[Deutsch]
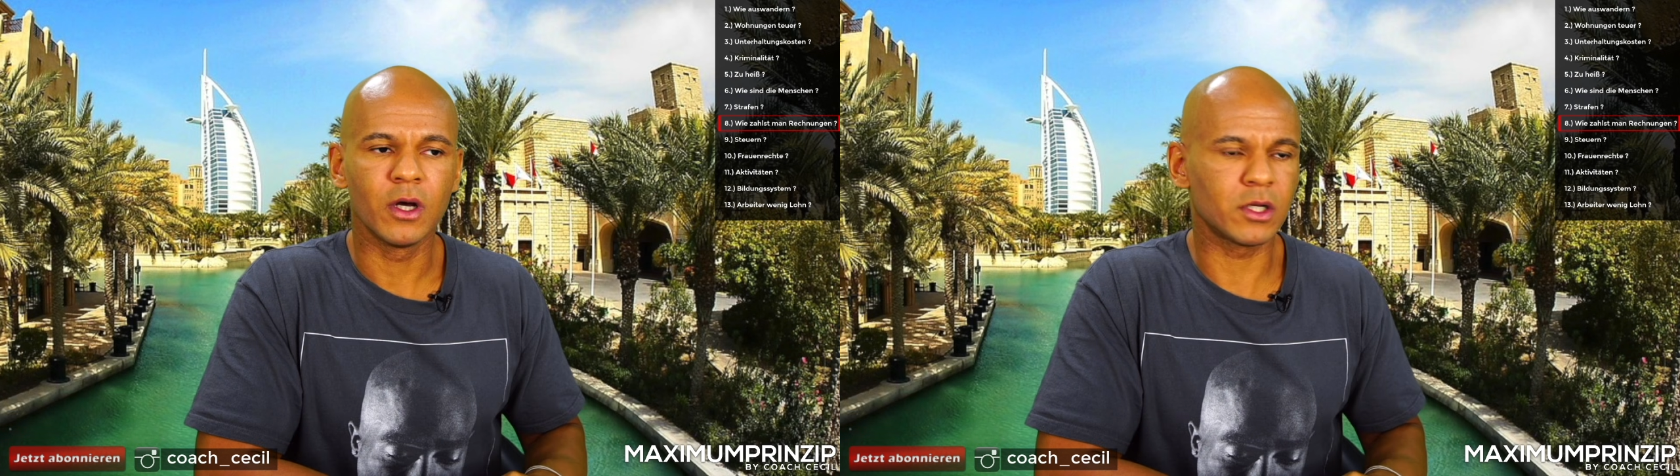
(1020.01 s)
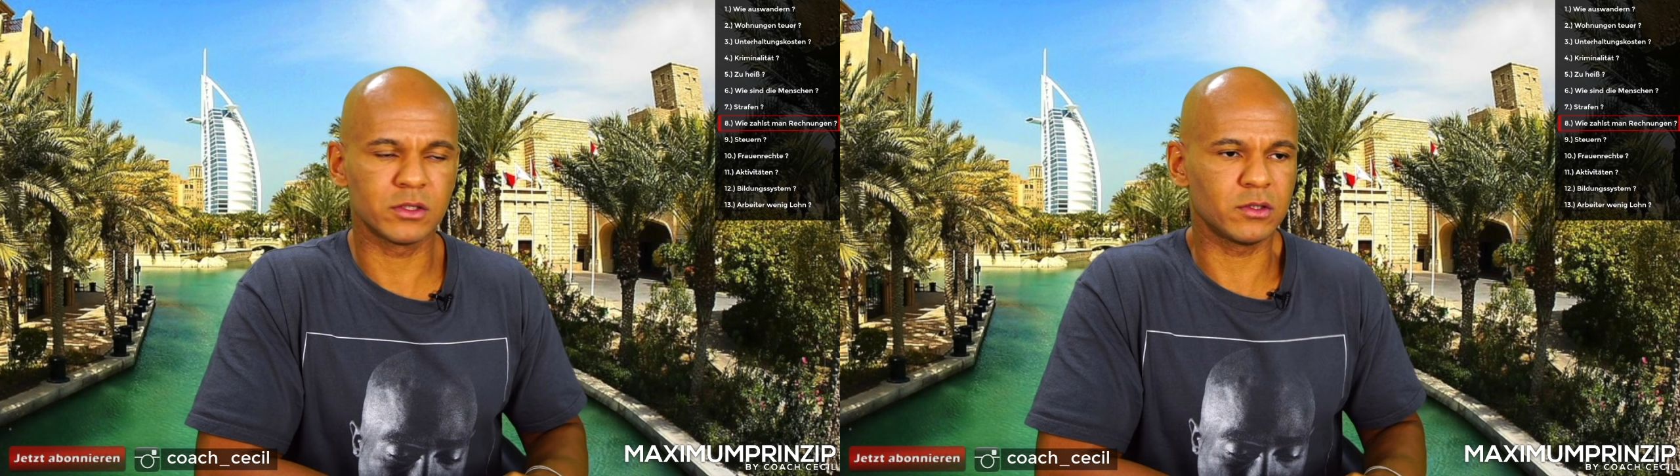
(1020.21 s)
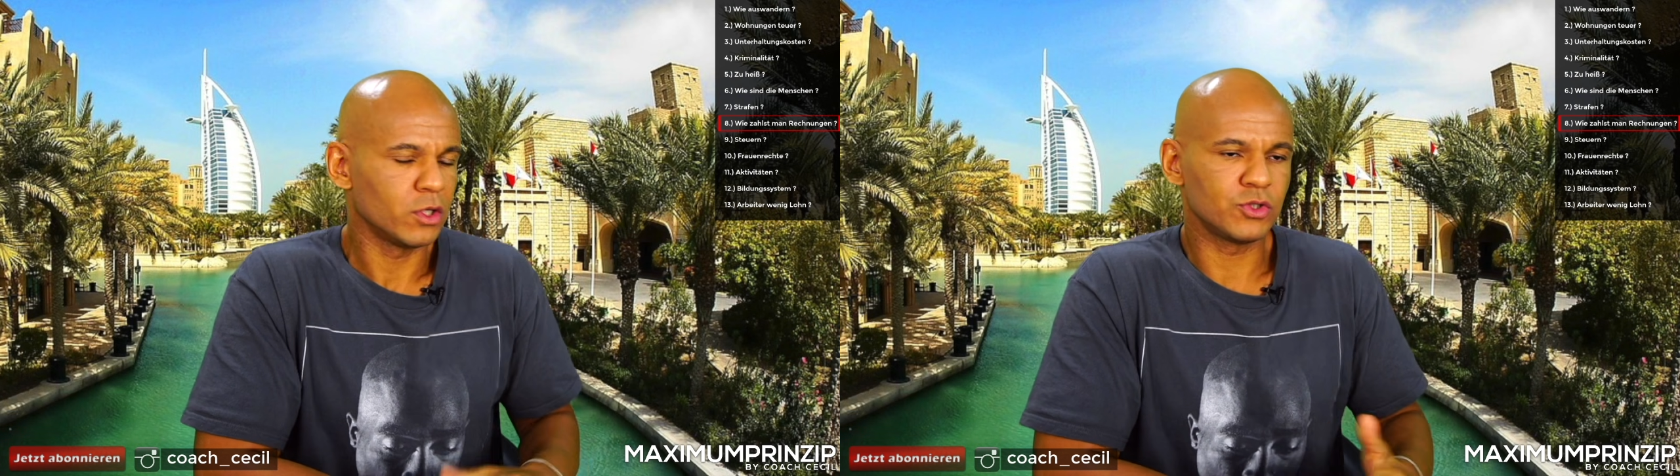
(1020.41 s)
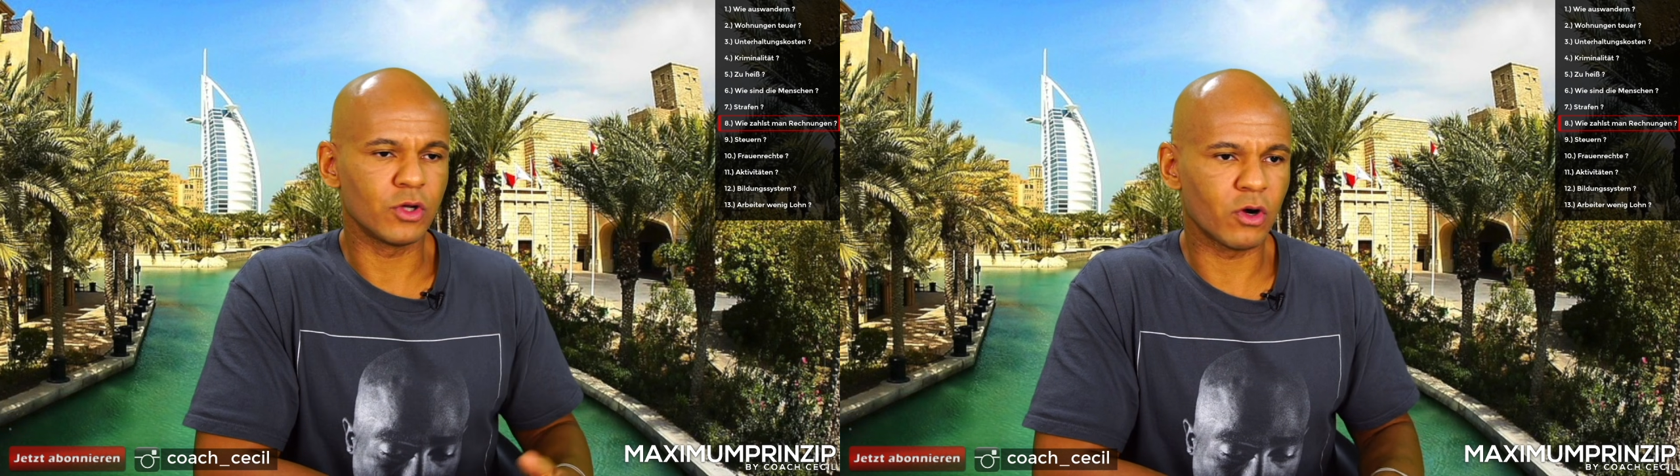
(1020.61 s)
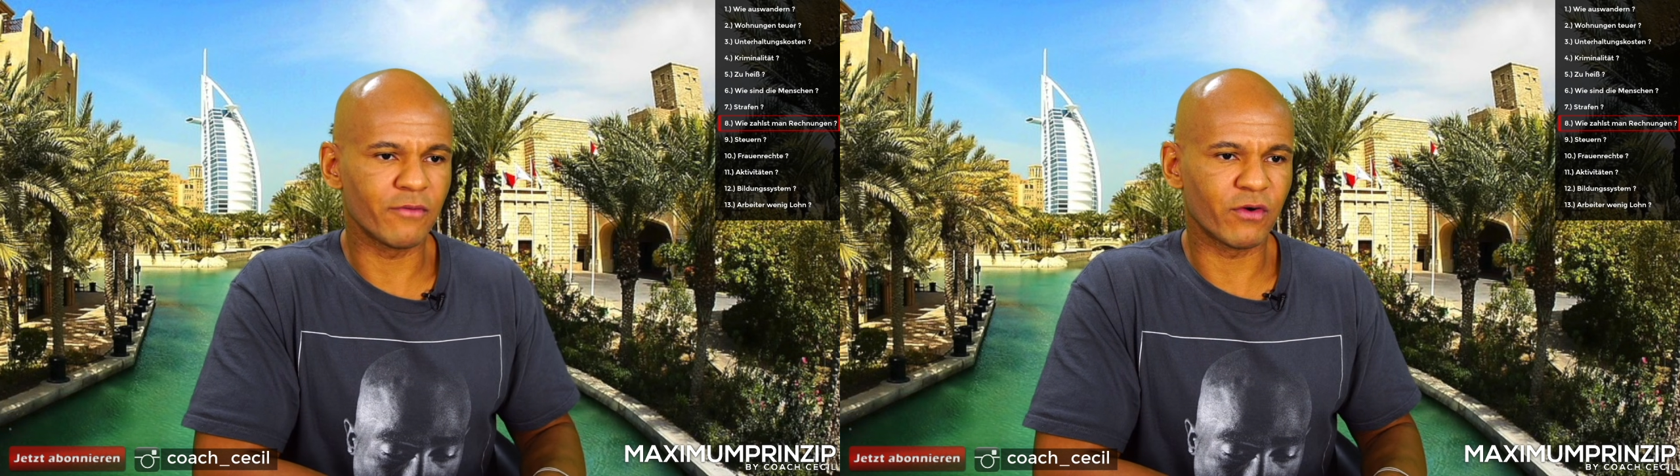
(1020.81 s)
Hat er gesagt, ja, Sie
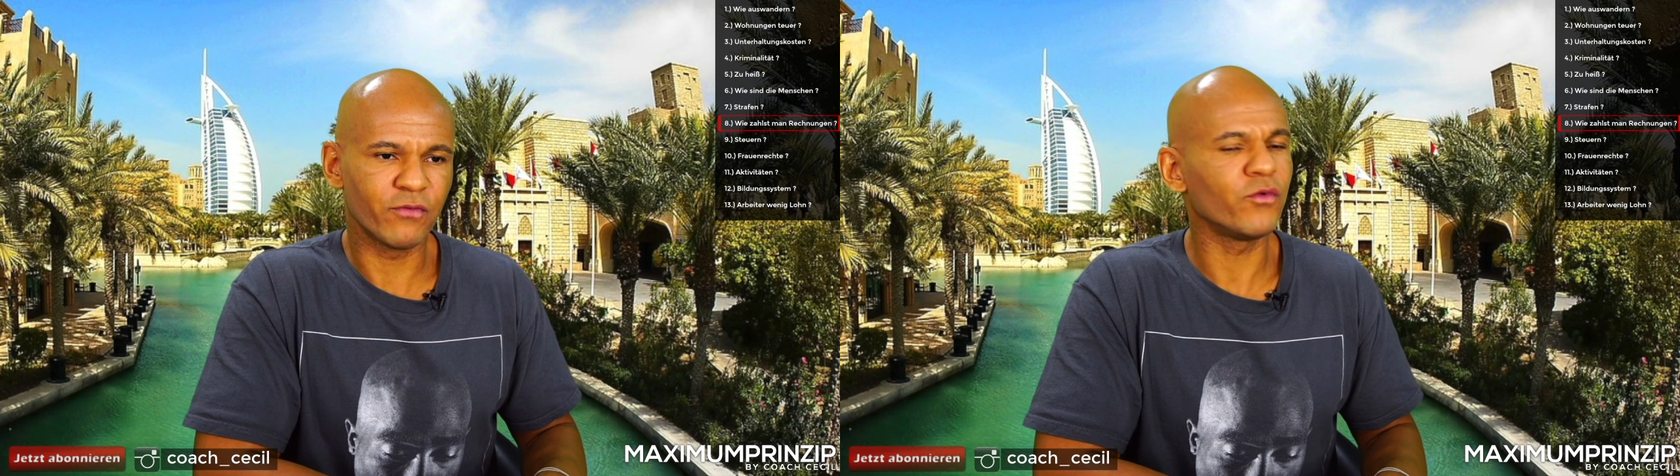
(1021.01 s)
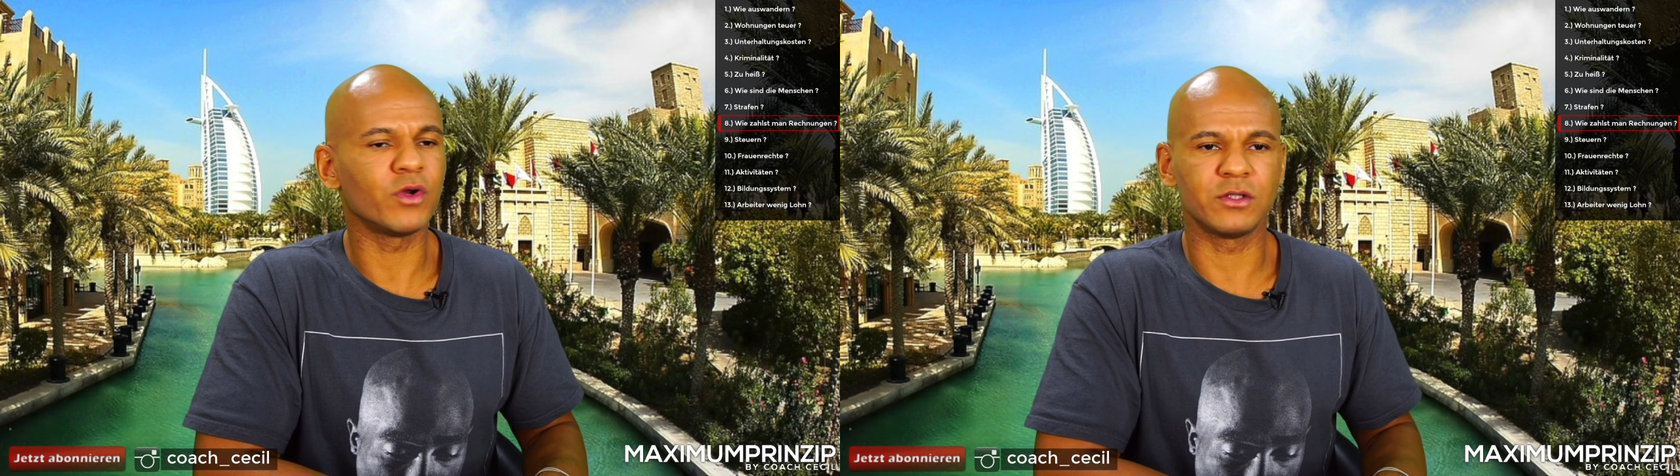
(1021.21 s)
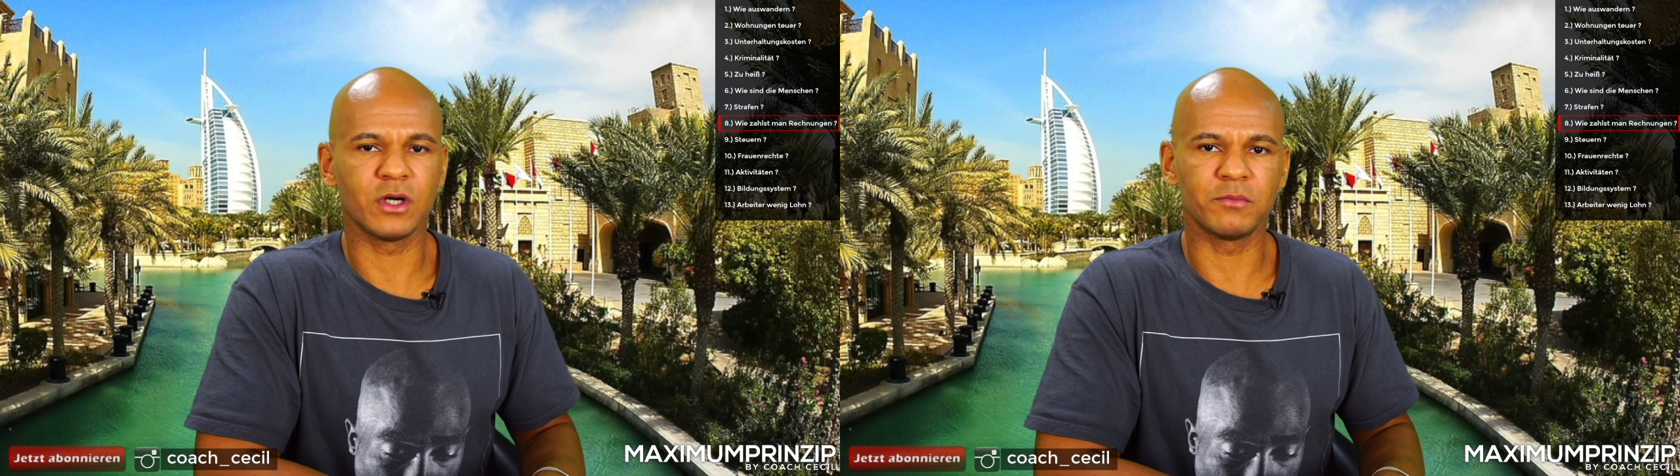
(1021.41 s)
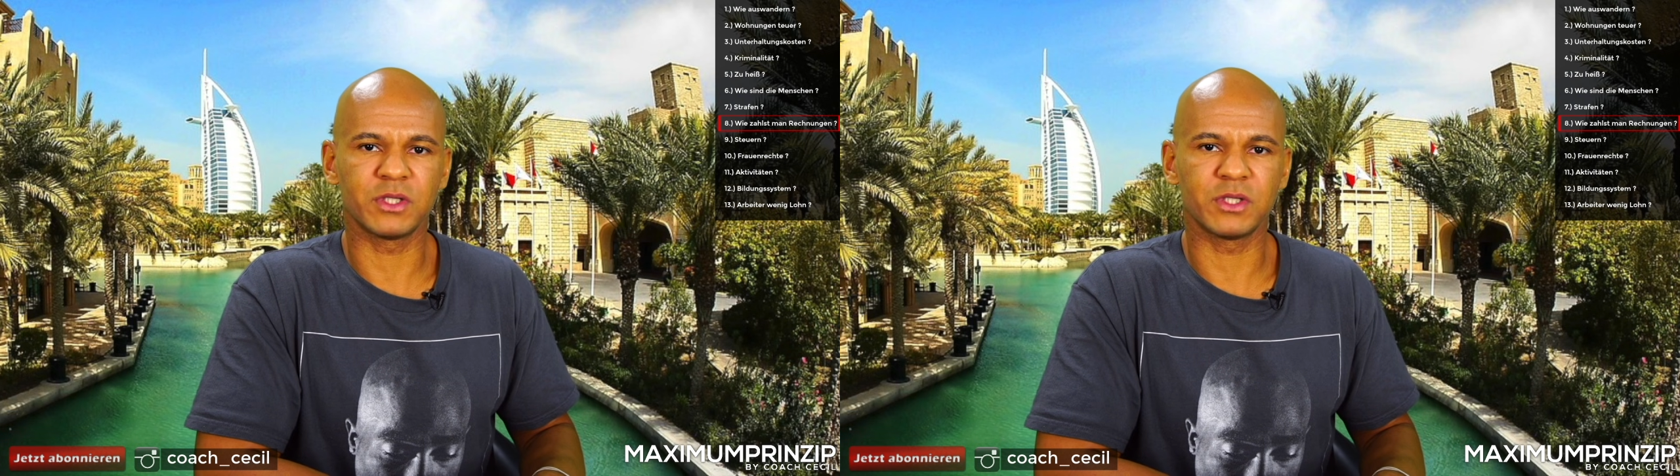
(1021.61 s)
können auch einfach 500 Dirham